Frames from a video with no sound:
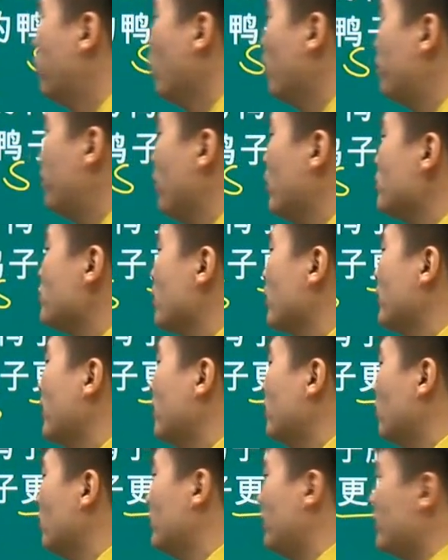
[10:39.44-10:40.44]
보편적이다
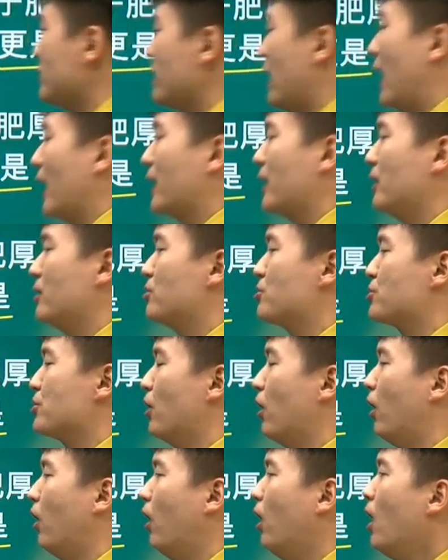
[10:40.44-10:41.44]
이런 거 내지
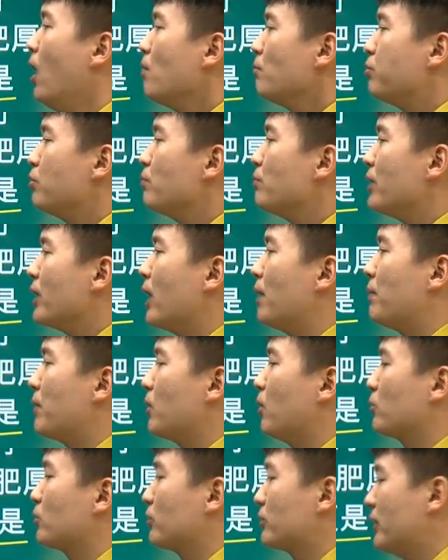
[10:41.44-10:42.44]
않겠죠. 풍미가
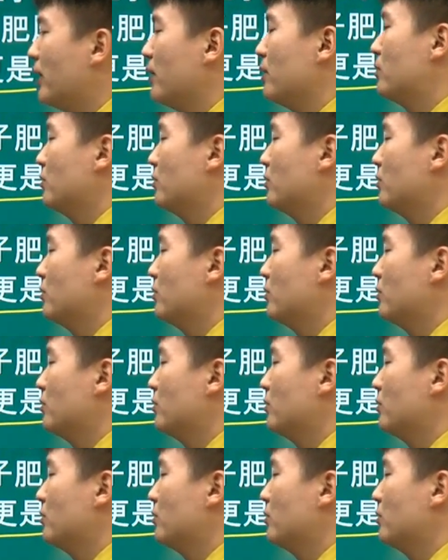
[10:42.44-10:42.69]
바로 어떻다?